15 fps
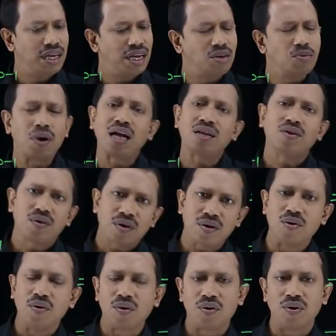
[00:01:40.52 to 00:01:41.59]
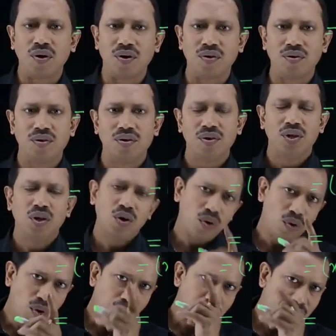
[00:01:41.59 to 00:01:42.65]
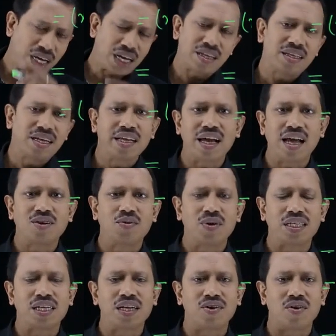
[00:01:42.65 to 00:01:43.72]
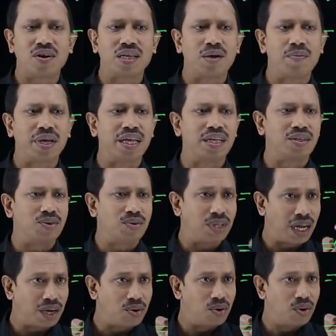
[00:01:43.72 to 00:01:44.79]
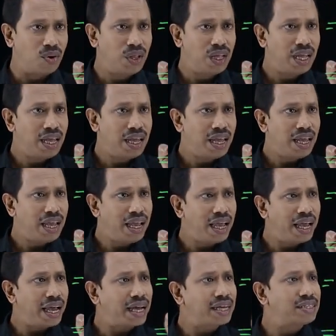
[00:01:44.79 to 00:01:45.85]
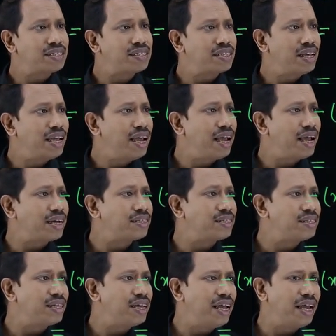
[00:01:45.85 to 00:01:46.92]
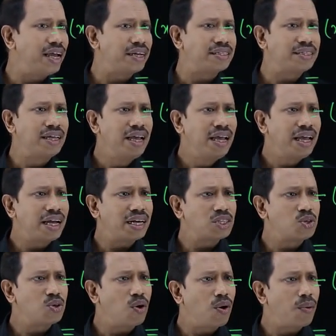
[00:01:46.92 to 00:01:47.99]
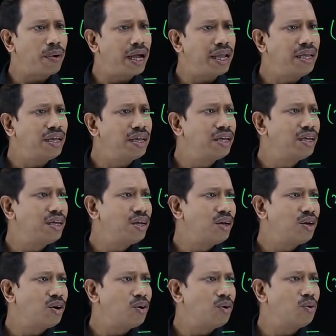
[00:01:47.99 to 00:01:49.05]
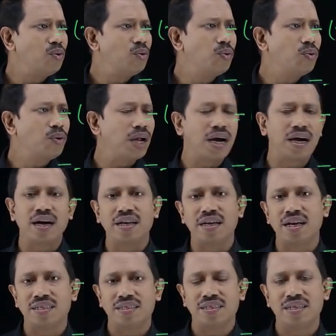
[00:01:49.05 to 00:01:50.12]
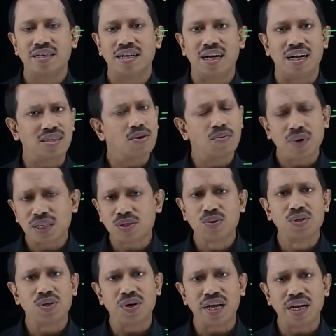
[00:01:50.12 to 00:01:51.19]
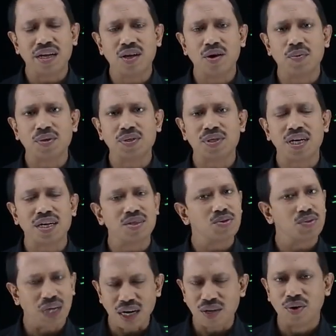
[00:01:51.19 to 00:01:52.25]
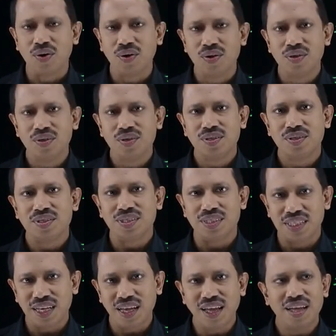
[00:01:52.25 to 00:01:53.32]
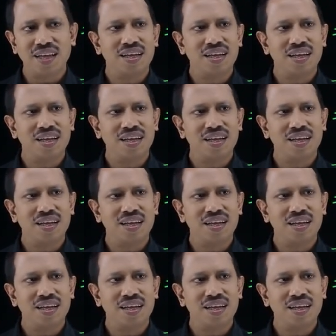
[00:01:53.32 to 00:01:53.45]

একটু ভালো করে লক্ষ্য করো খুব তাড়াতাড়ি ক্যালকুলেশন করা যাবে কিন্তু দেখো এক্স এক্স এক্স এরা সবাই গুণ আকারে আছে আর তোমরা সূচকের নিয়ম অনুসারে তো জানো যে